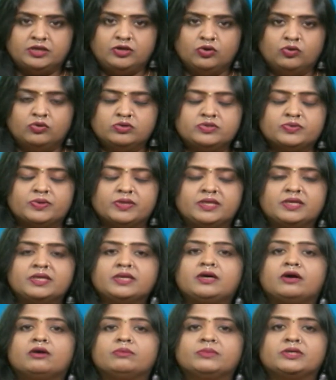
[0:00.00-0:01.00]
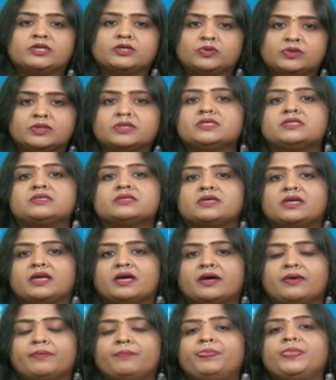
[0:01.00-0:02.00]
லோன்ஸ் வந்து கவர்மெண்ட்
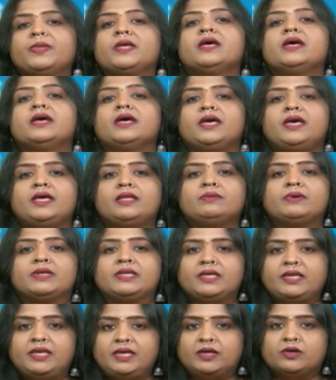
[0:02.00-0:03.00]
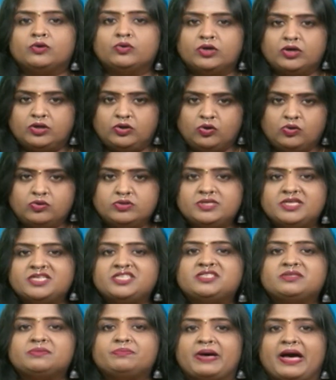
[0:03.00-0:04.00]
கொடுத்துட்ருக்குறாங்க இது வந்து நீங்கள் உங்கள்
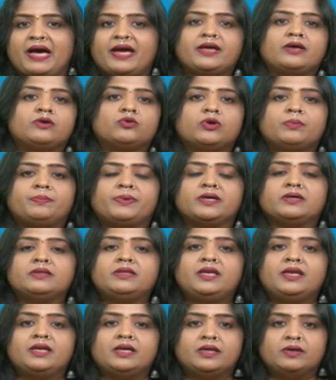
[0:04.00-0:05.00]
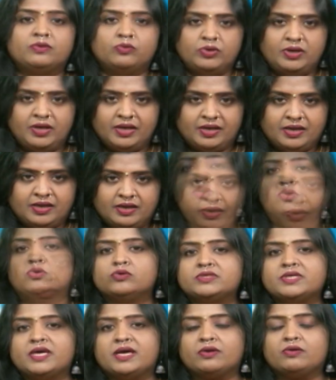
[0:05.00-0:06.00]
க்ளோசஸ்ட் பேங்க் உங்கள் பகுதியில் உள்ள
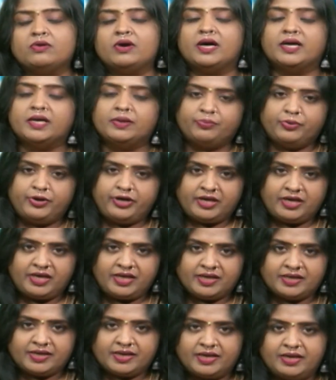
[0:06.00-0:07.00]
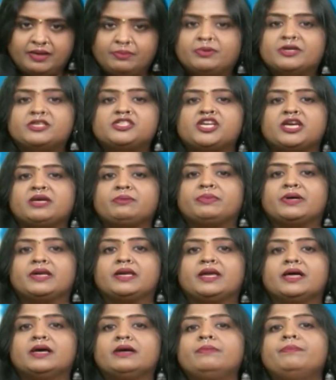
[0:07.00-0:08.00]
க்ளோஸாக இருக்கோ அங்கே போயிட்டு நீங்கள் கண்டிப்பாக செக்
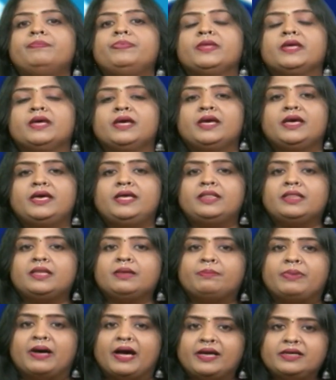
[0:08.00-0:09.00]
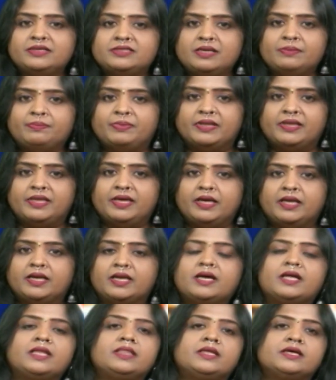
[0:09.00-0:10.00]
பண்ணலாம் இந்த பேங்க்ஸில்
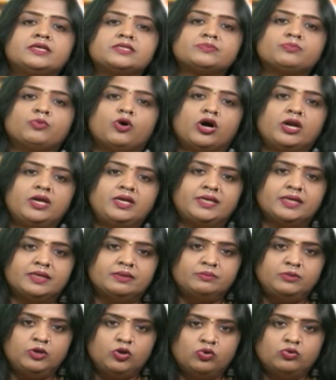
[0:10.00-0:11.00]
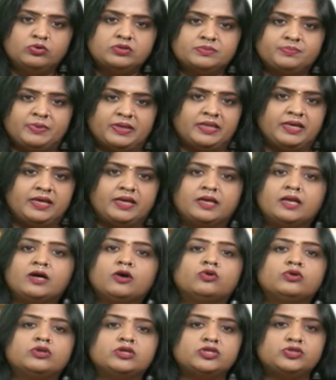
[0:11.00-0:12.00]
பார்த்தீங்கன்னா அந்த ஸ்மால் டேர்ம் லோன்ஸ் பார்த்தீங்கன்னா
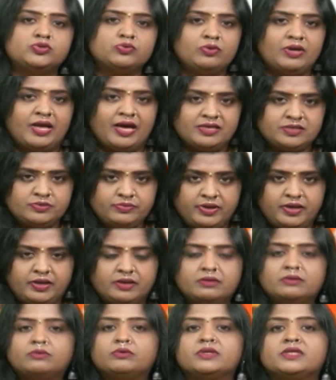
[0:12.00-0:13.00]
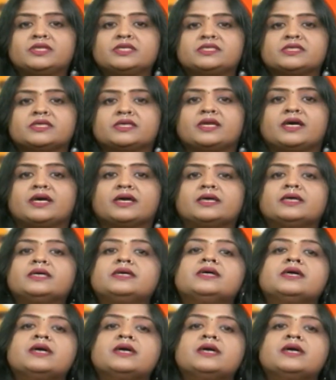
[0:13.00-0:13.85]
ஒரு டூ லேக்ஸ் வரைக்கும் கொடுத்துட்ருக்குறாங்க